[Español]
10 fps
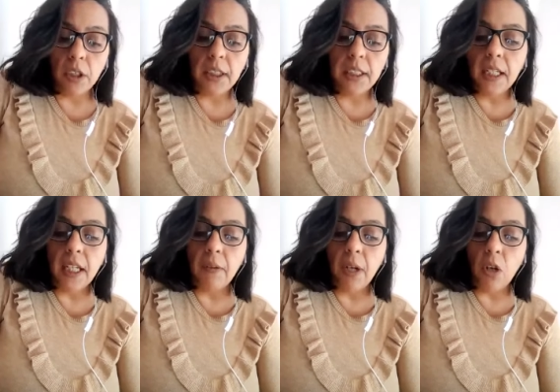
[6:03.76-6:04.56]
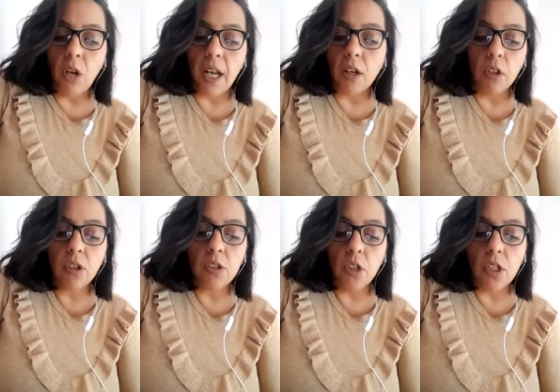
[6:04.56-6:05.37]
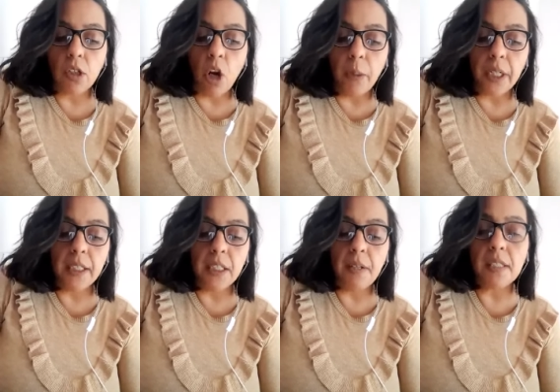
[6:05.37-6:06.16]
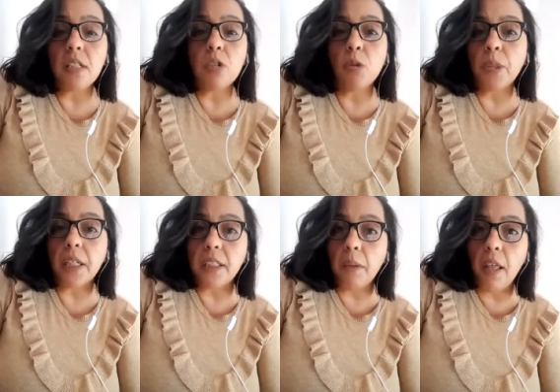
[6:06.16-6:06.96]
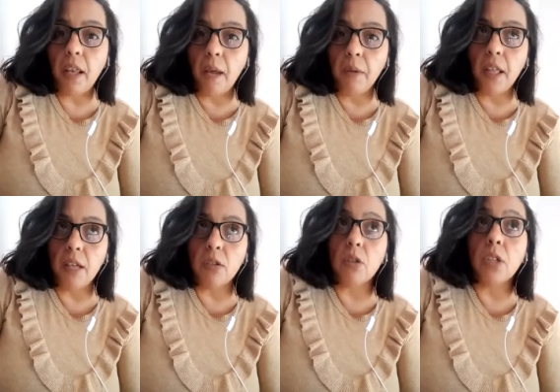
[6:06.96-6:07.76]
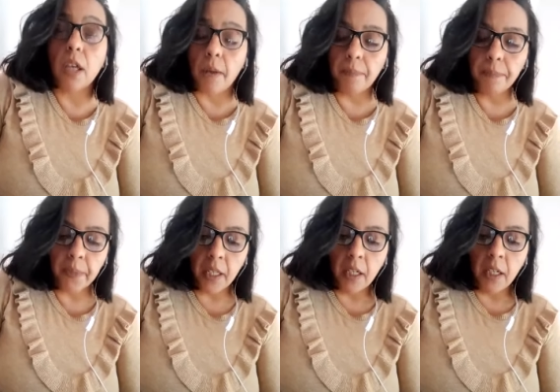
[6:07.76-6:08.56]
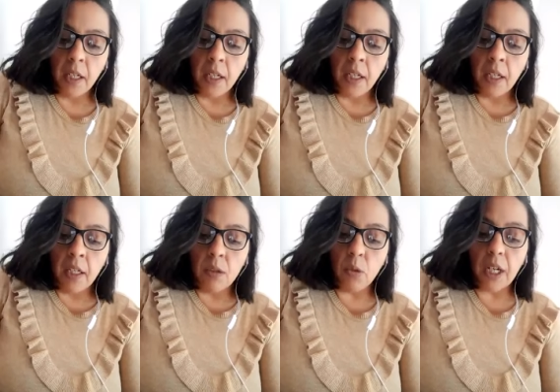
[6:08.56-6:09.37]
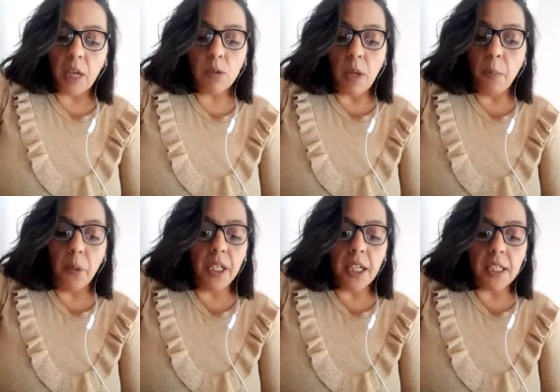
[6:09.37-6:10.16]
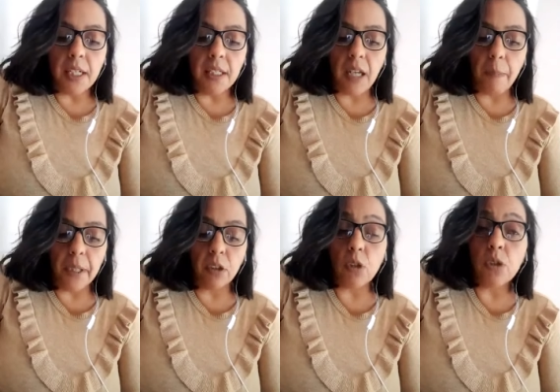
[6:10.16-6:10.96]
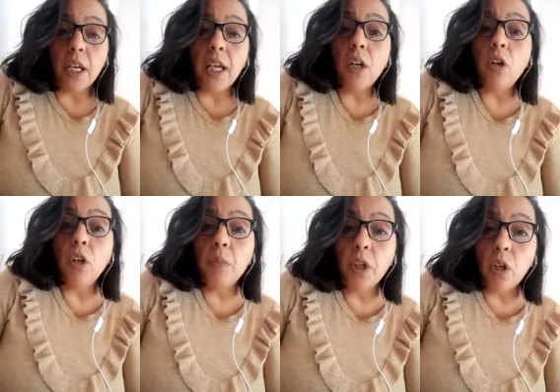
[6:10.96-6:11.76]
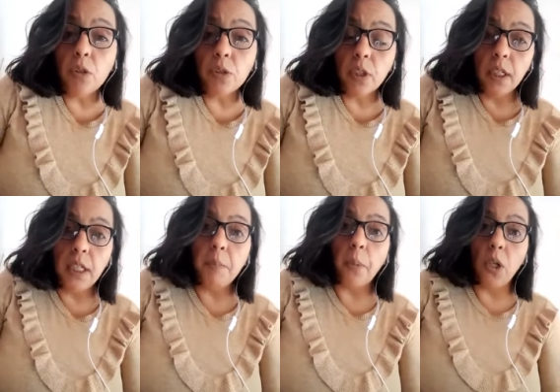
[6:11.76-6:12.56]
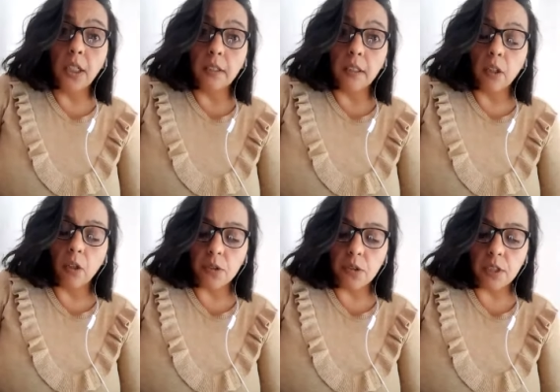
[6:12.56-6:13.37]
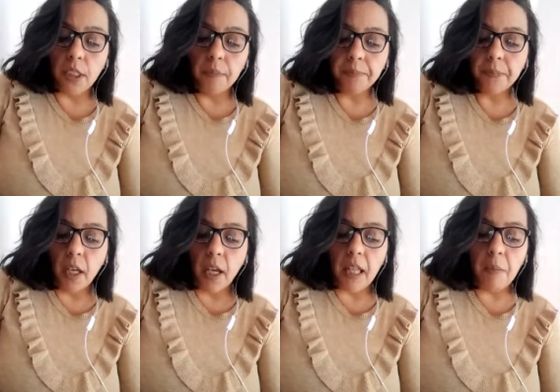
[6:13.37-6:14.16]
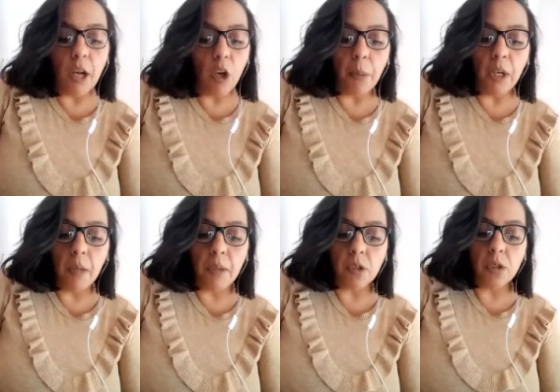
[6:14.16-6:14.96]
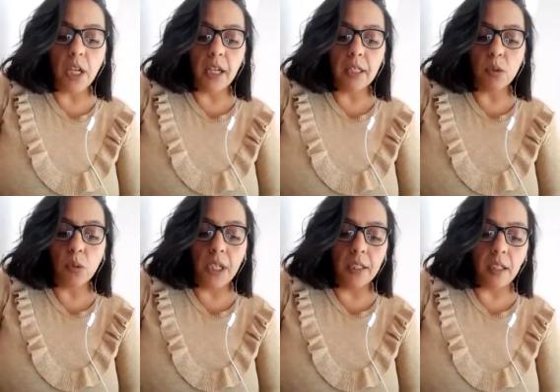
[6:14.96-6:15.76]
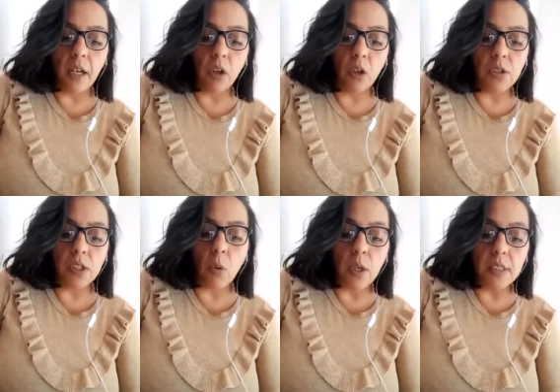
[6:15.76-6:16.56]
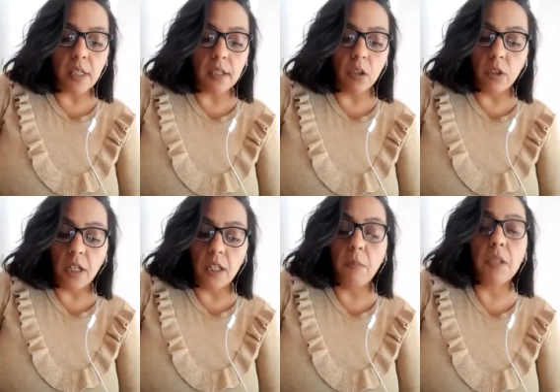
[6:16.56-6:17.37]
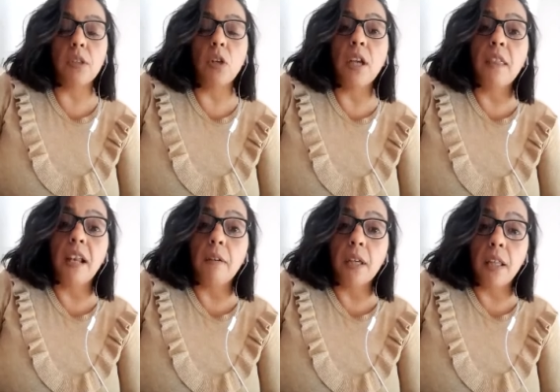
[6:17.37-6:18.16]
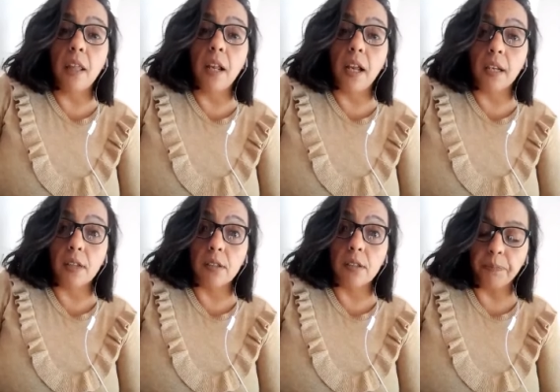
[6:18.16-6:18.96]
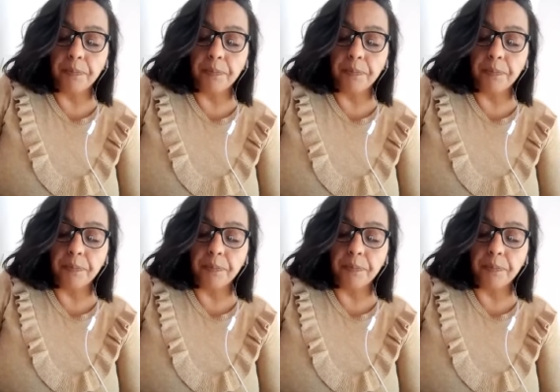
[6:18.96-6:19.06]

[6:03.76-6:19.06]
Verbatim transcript: y tienen que ver con las condiciones objetivas y subjetivas de la vida en sociedad. Sus causas pueden hallarse en aspectos económicos y políticos. Además, los problemas sociales suelen tener consecuencias en otras dimensiones de la vida de la nación.